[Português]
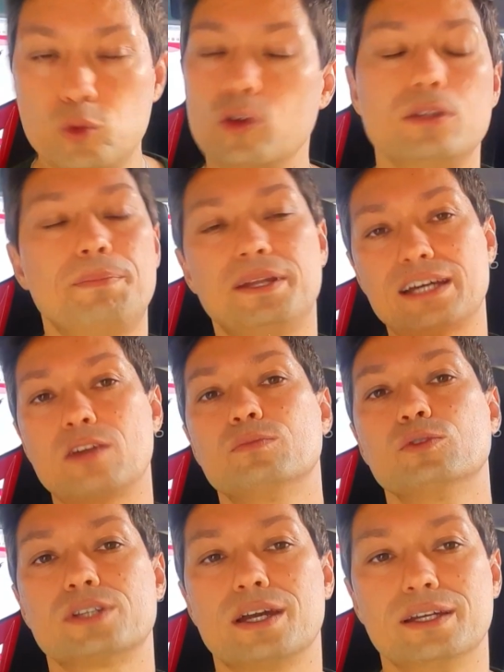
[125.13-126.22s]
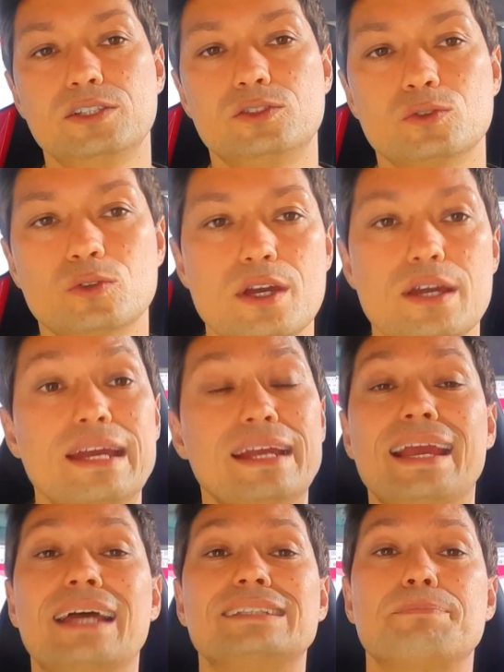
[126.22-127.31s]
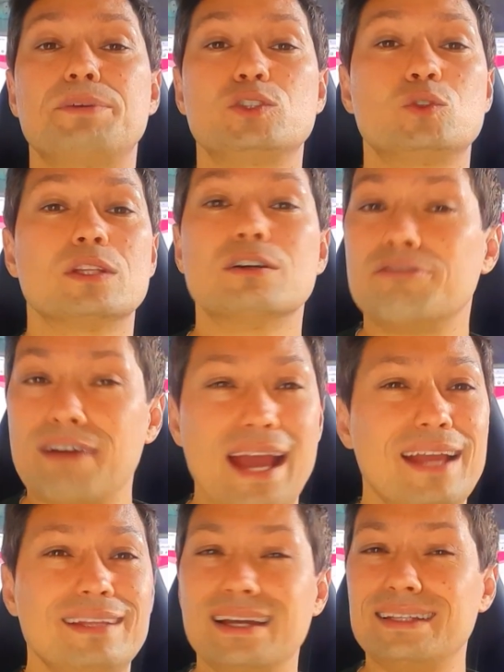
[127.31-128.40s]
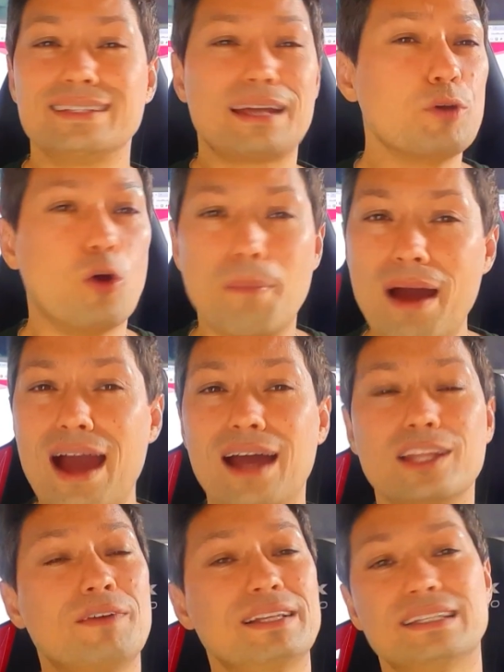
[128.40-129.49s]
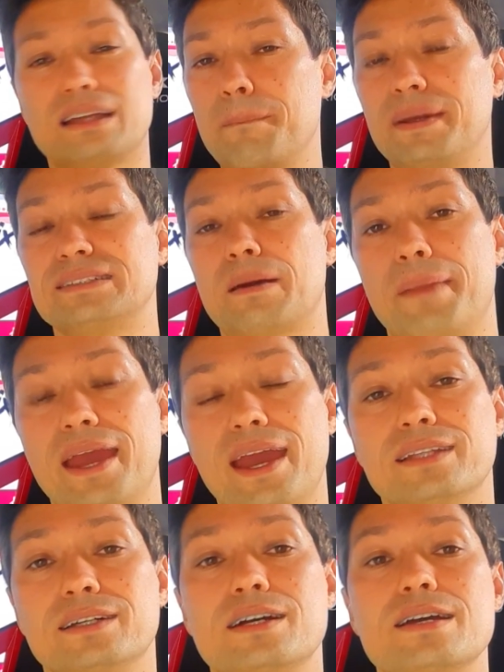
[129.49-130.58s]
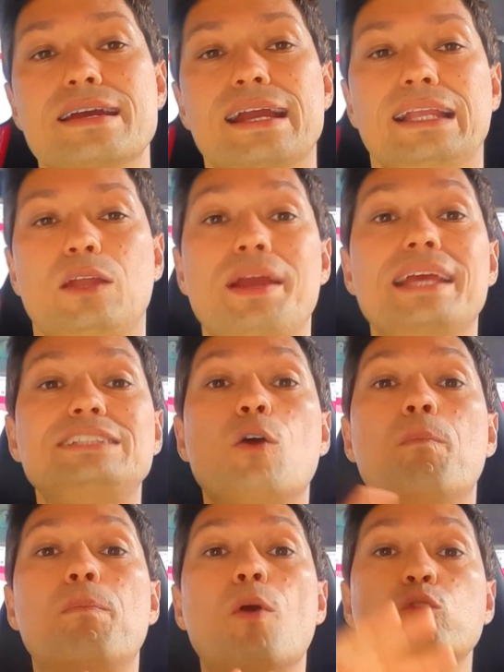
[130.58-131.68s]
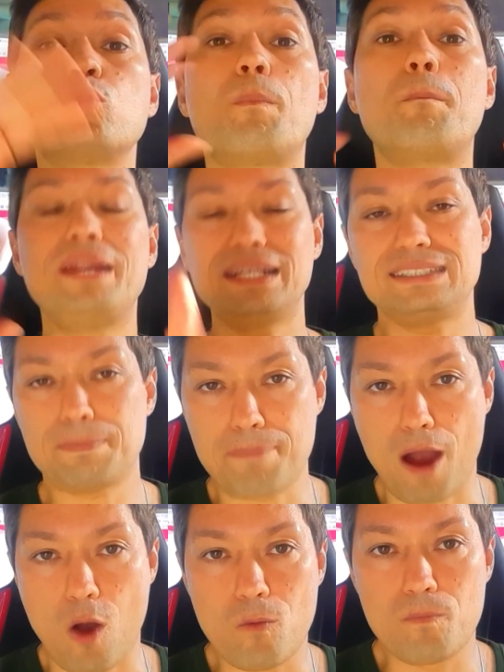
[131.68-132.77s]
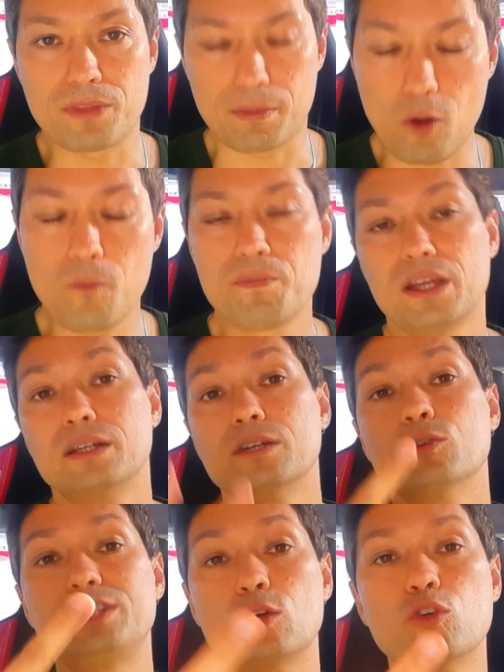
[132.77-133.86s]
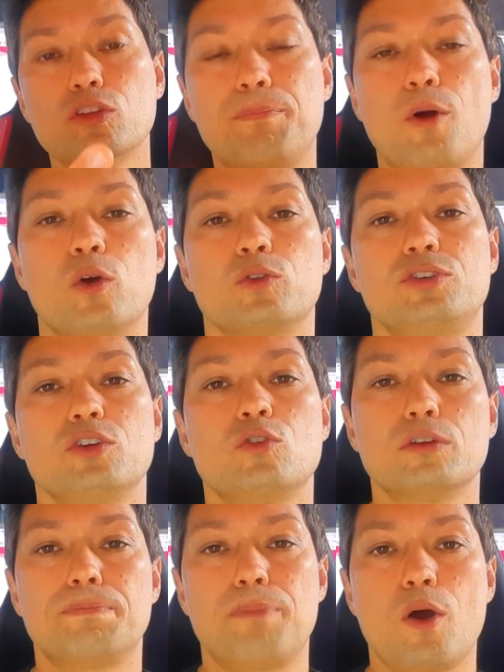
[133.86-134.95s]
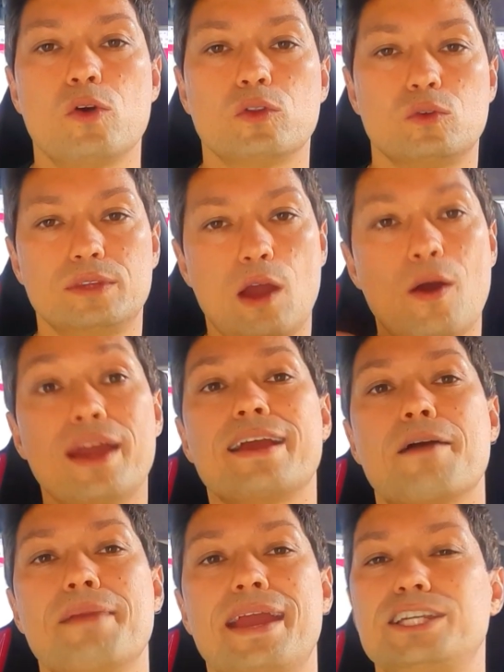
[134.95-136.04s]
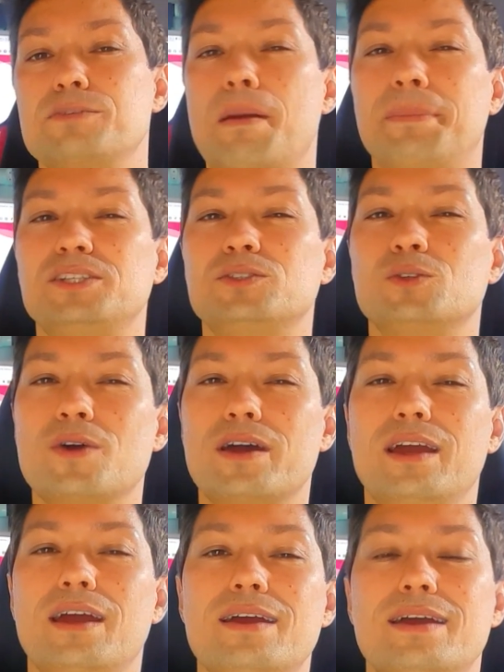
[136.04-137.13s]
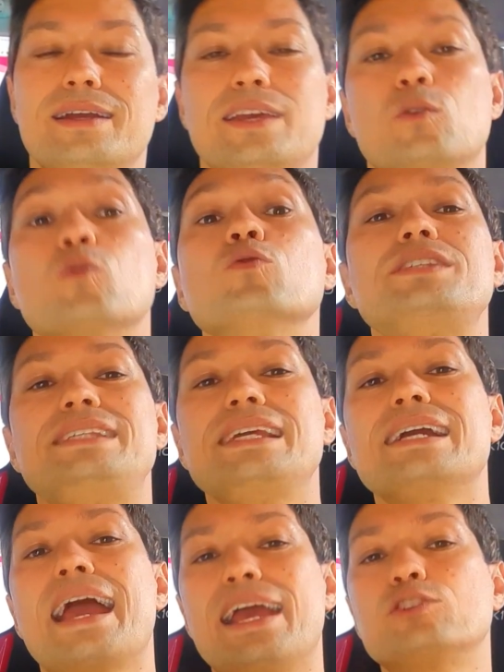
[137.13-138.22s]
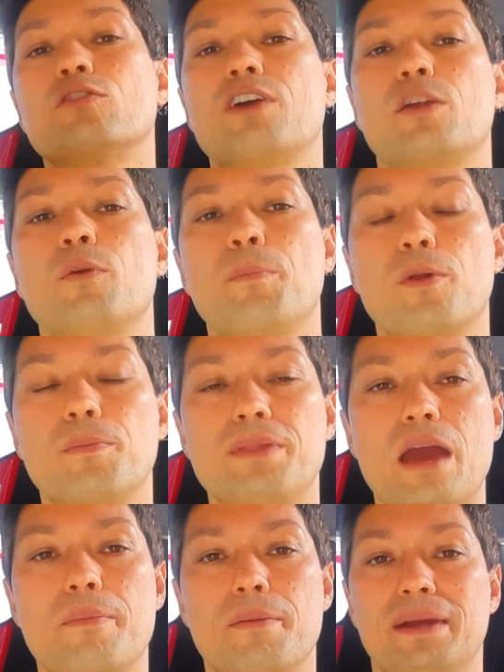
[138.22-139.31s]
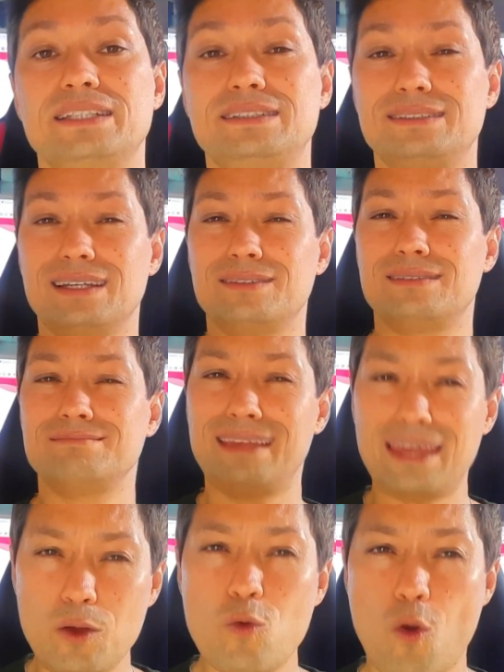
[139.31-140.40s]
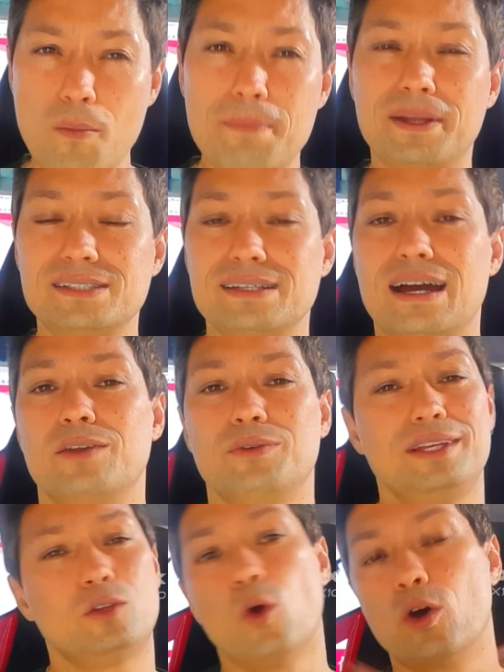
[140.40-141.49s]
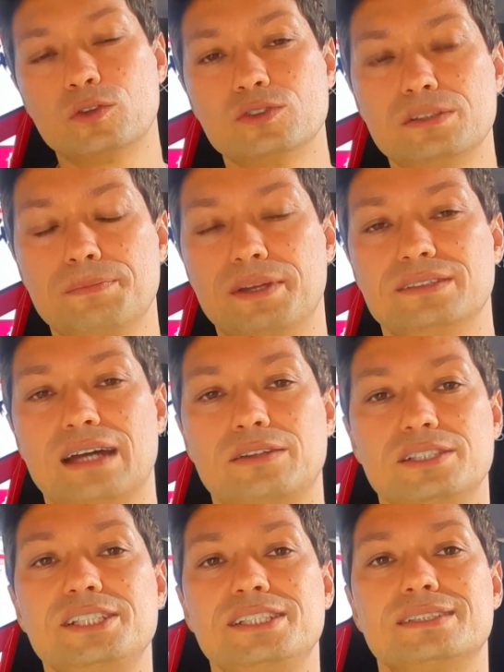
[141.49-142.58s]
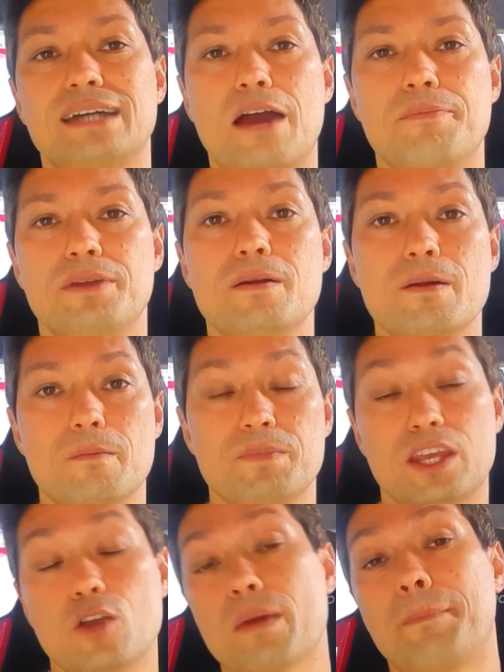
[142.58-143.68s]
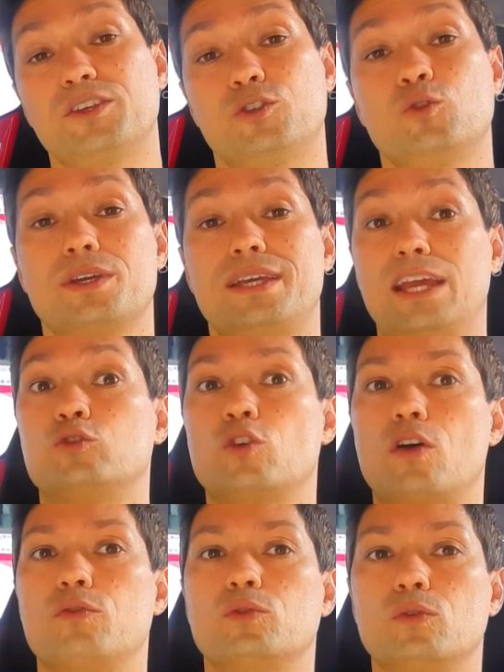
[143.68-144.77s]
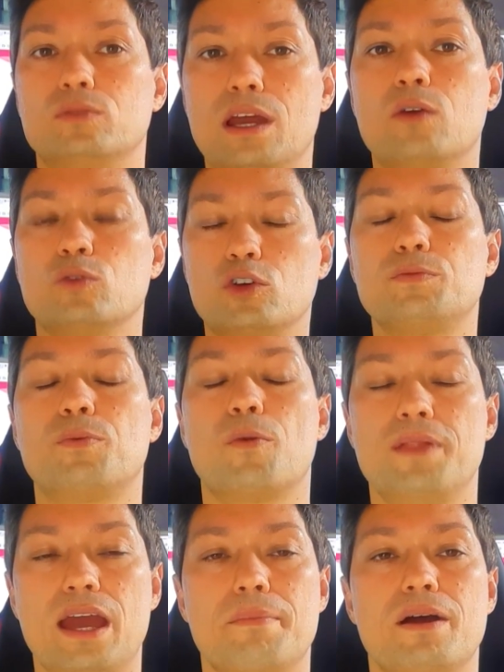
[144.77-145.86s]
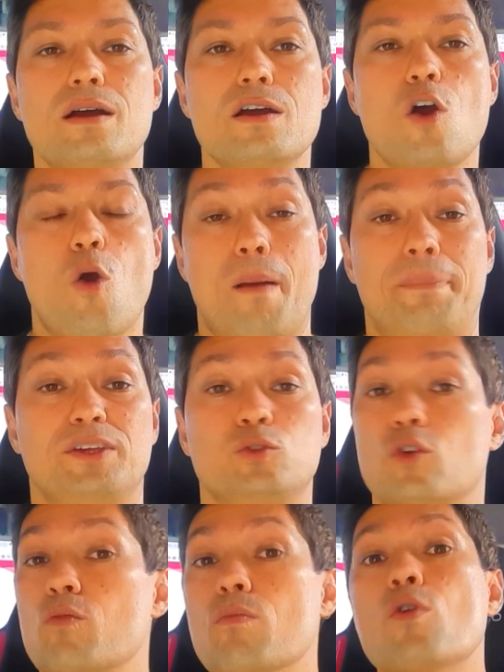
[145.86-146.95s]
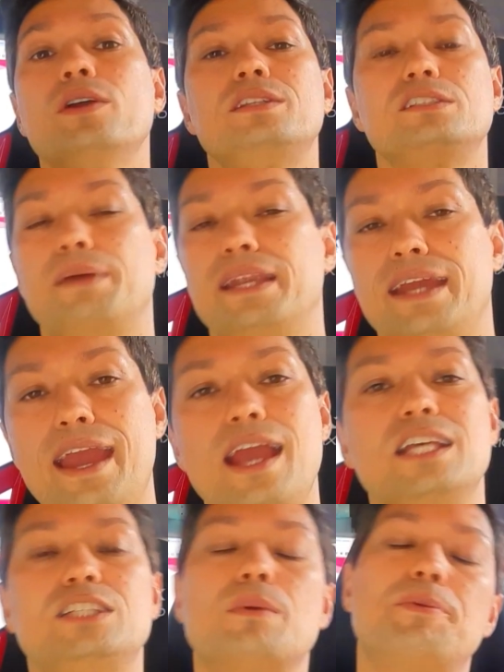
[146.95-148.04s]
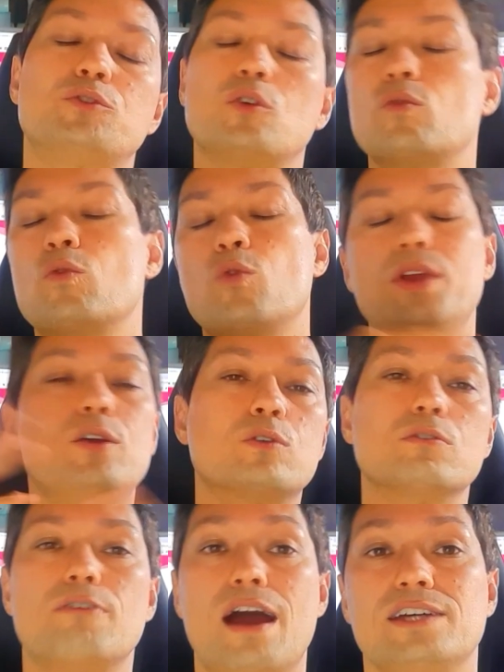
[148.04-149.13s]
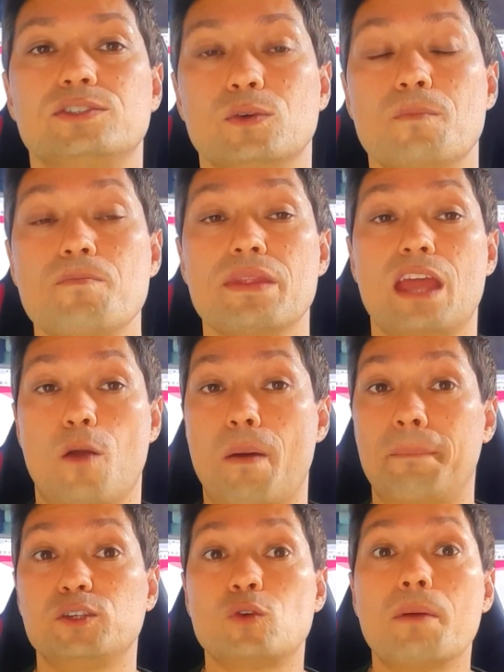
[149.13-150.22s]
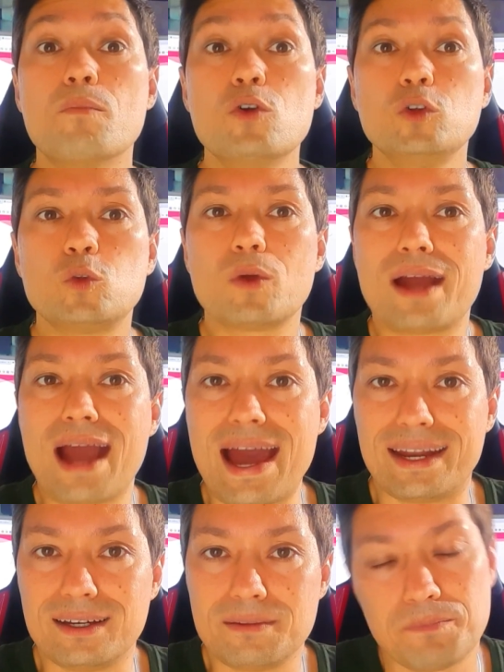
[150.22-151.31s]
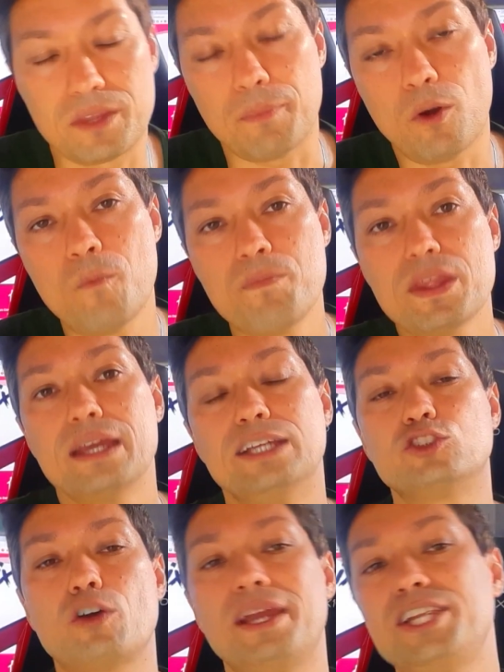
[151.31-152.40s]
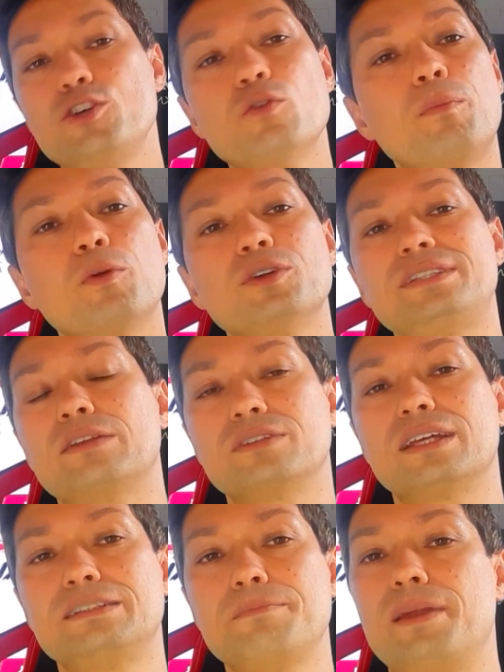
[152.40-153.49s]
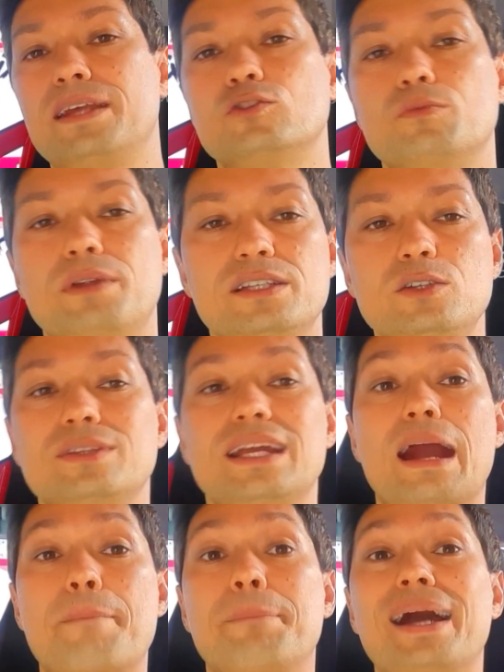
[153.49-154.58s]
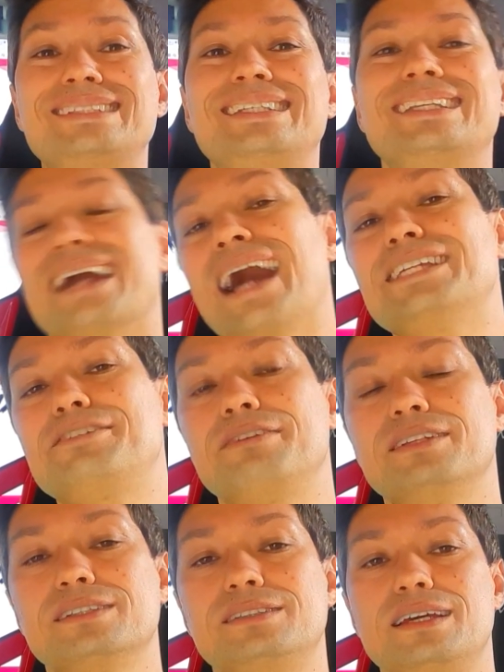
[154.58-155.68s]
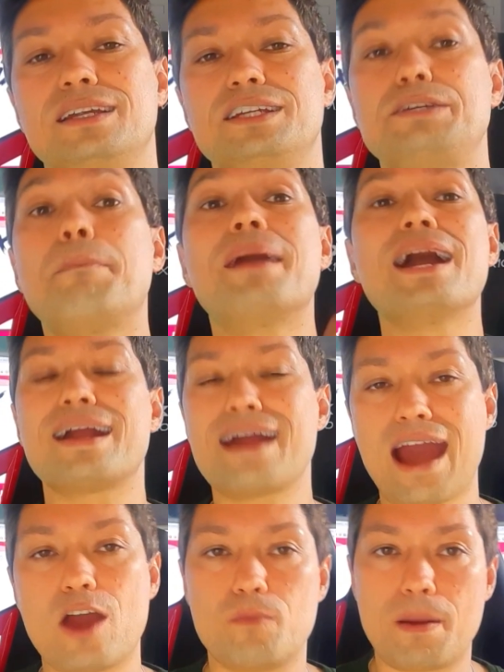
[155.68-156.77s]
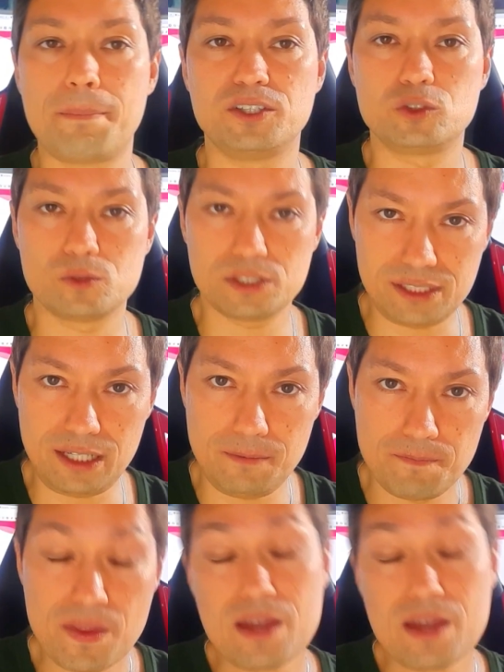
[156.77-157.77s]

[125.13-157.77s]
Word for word: Todo empresário busca isso. E essa pessoa não vai, né, tentar me roubar, não vai tentar me passar a perna. Então esse é o ponto principal, tá bom? segundo ponto, segundo ponto, teoricamente é uma pessoa, né, que consiga resolver o meu problema, mas eu como empresário e todos os empresários, a gente sabe que uma pessoa que resolve um, né, o nosso problema, uma pessoa com muita experiência, uma pessoa com um currículo vasto, é uma pessoa muito cara, tá bom? E somente 1% das empresas do Brasil tem capacidade financeira de bancar uma pessoa assim.